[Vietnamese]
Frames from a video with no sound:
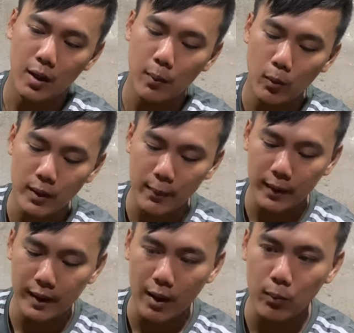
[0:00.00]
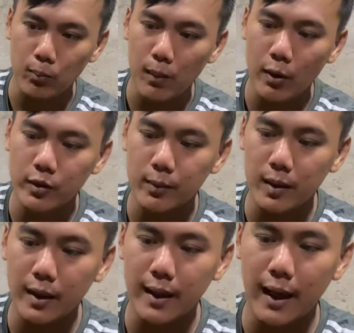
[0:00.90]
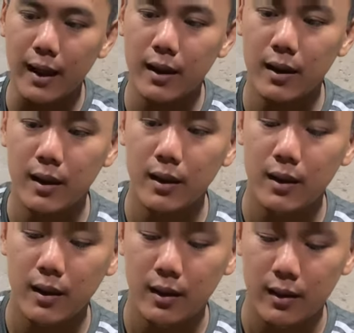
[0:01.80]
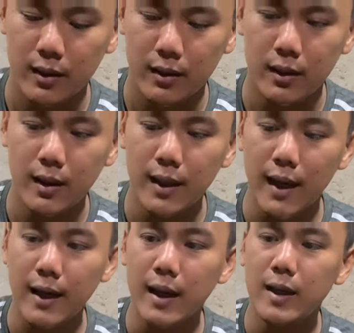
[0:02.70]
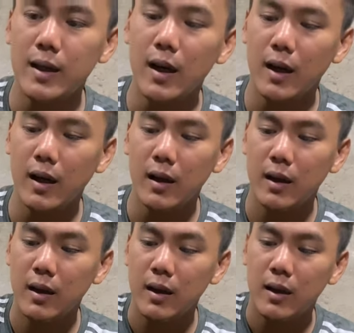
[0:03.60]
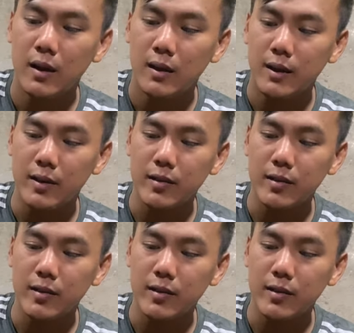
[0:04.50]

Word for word: bốn trăm ngàn đồng bao ship tới nhà. Tính ra cây uh, tiền